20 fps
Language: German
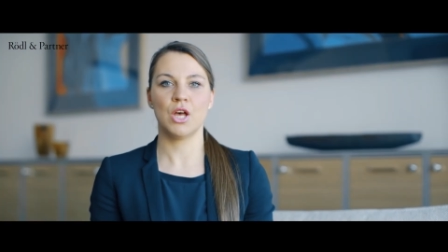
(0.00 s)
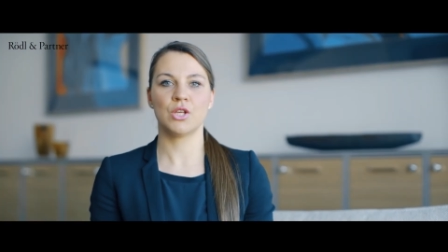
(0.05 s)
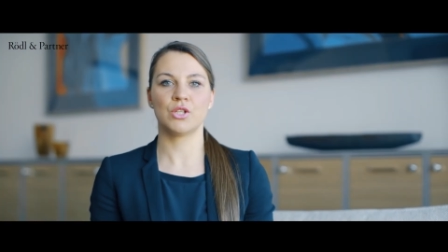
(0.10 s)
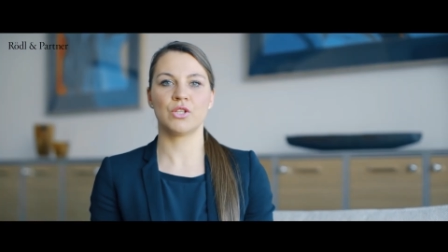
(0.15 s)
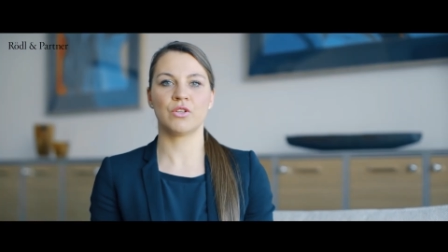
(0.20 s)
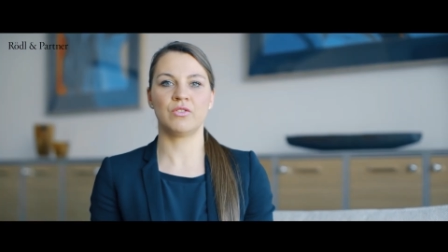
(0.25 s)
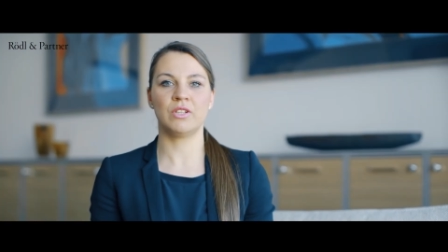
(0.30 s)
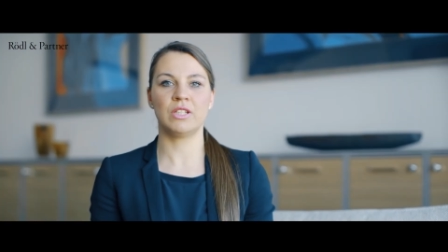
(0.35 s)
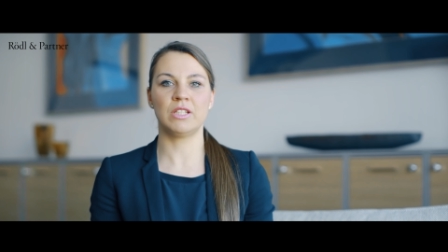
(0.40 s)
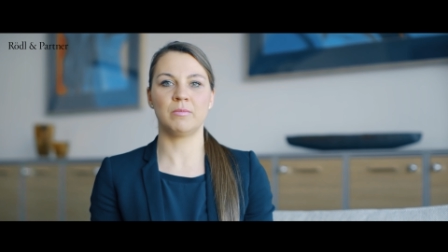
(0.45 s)

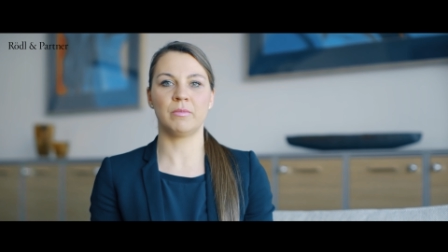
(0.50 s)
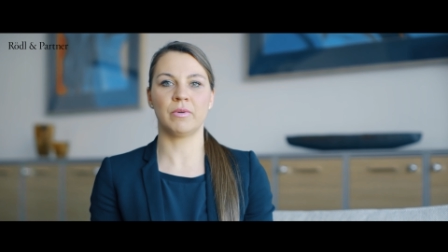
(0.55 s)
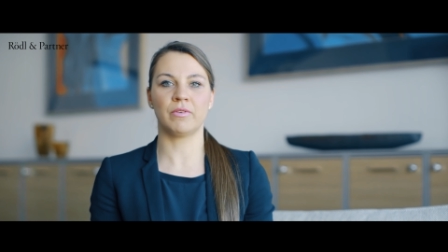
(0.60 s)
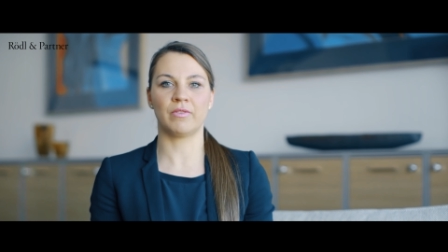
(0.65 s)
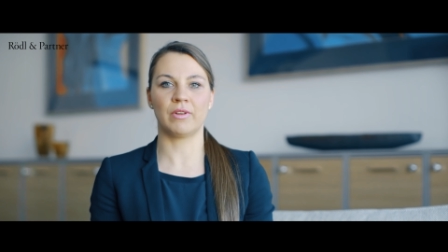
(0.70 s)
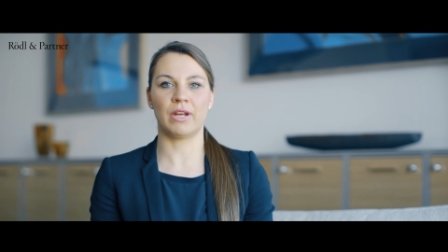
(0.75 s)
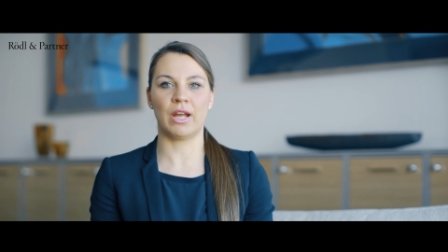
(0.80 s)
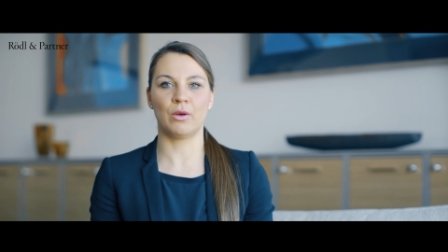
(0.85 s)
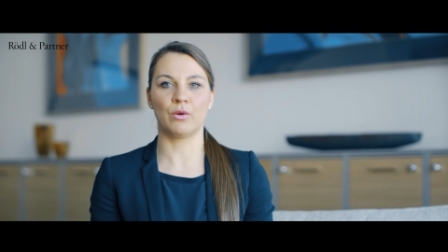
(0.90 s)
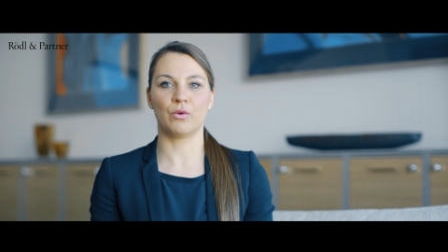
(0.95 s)
sowie die
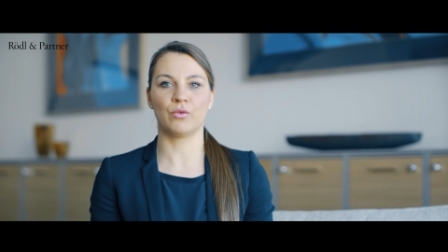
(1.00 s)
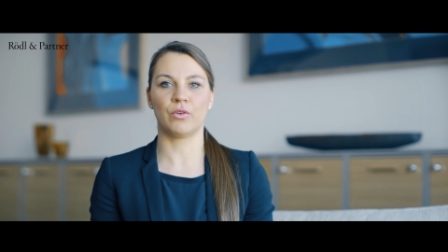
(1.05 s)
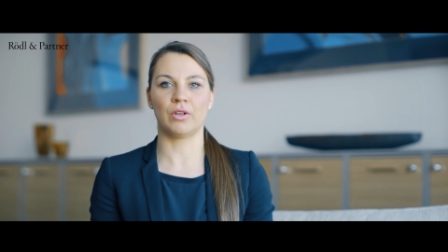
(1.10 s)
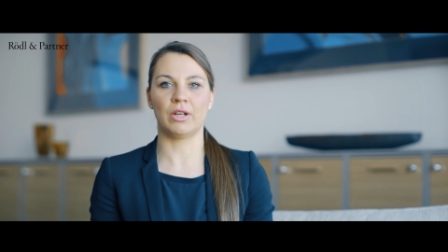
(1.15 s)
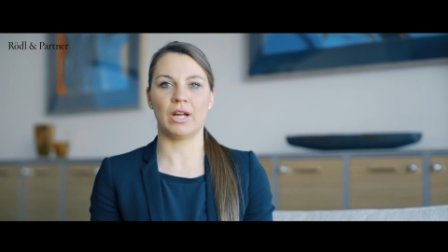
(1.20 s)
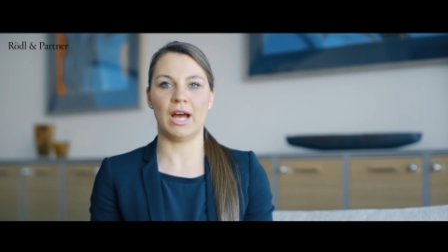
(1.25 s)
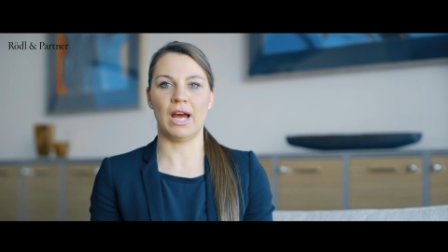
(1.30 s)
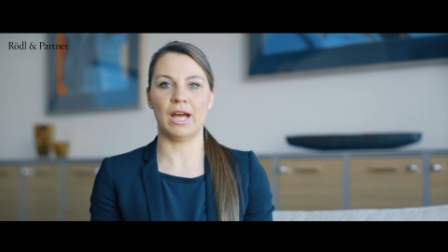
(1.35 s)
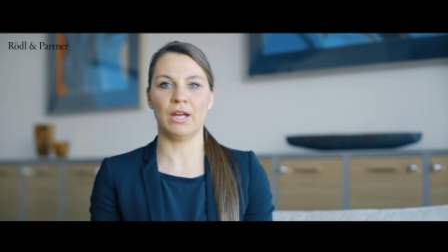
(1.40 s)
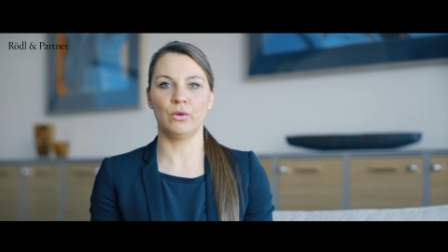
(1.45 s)
Befreiung
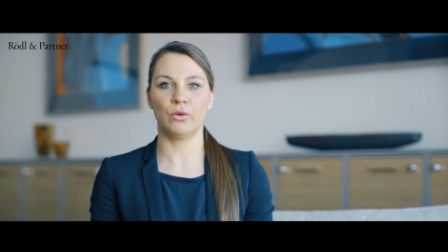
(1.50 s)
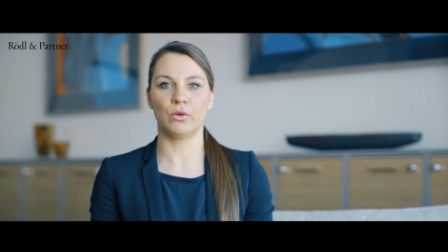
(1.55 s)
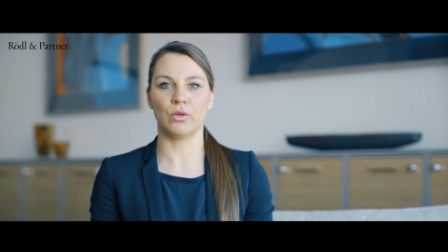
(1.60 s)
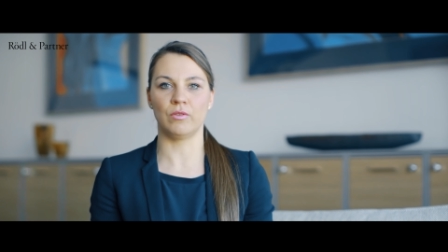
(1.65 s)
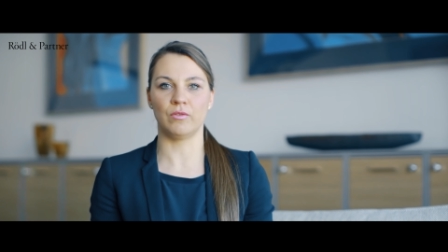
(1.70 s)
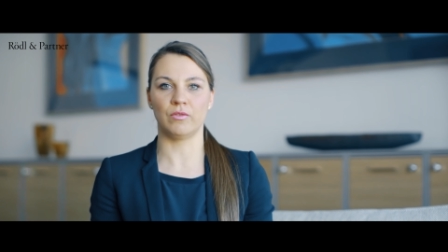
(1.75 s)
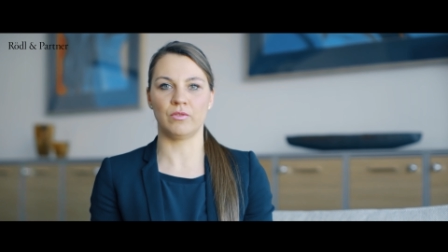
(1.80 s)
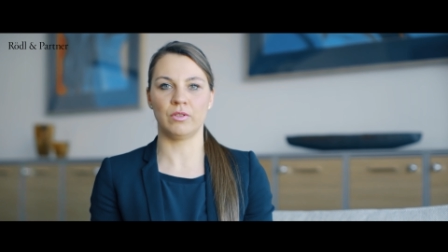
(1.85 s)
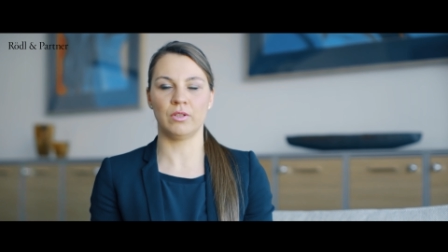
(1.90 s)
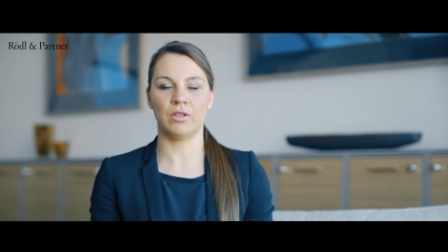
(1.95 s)
von
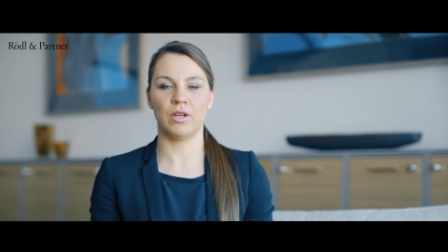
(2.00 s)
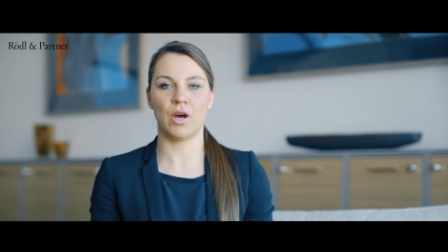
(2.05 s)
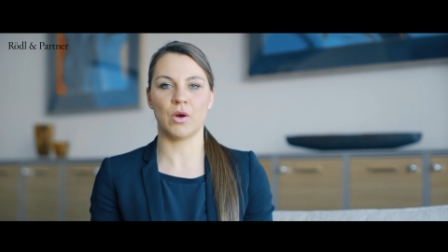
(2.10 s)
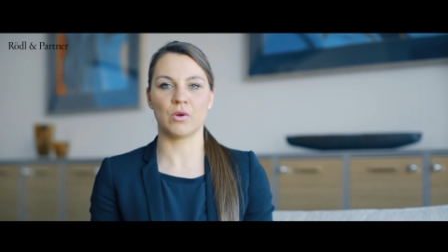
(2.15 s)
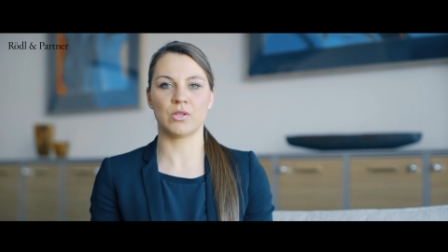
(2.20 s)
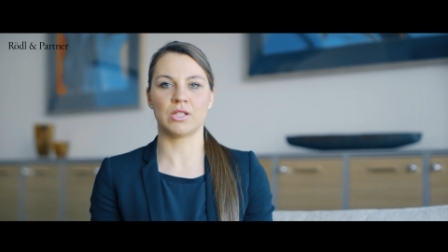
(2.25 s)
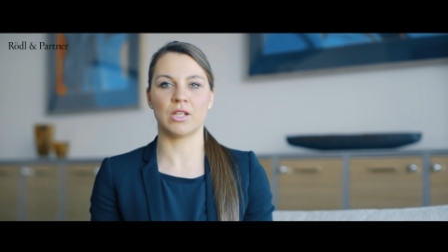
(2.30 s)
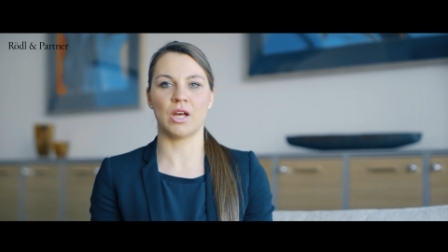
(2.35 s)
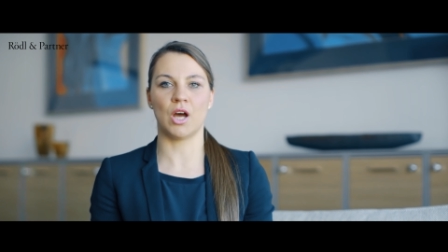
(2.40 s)
Einkünften aus